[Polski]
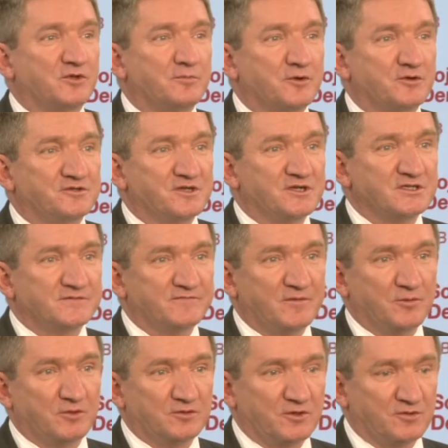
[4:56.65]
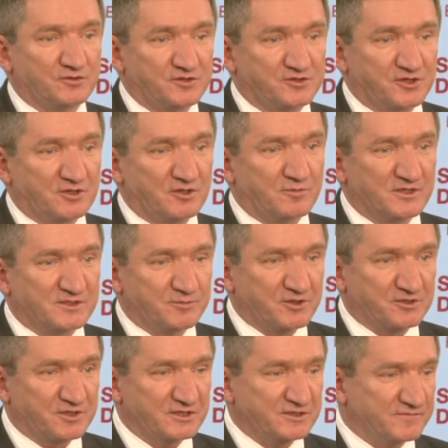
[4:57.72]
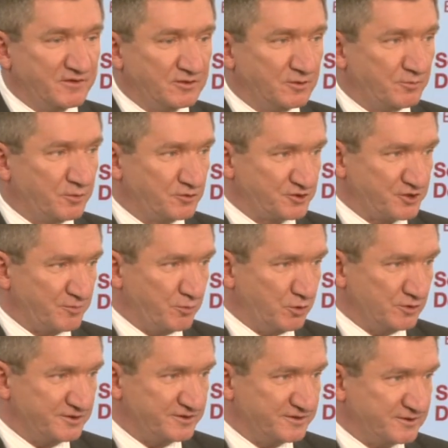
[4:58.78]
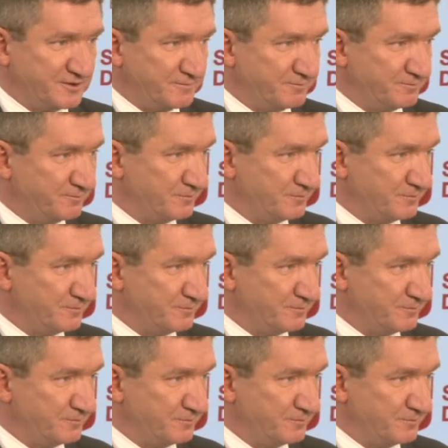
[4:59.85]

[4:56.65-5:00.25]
dobrodziejstwem odnosić się do bezpieczeństwa, do potrzeb policji.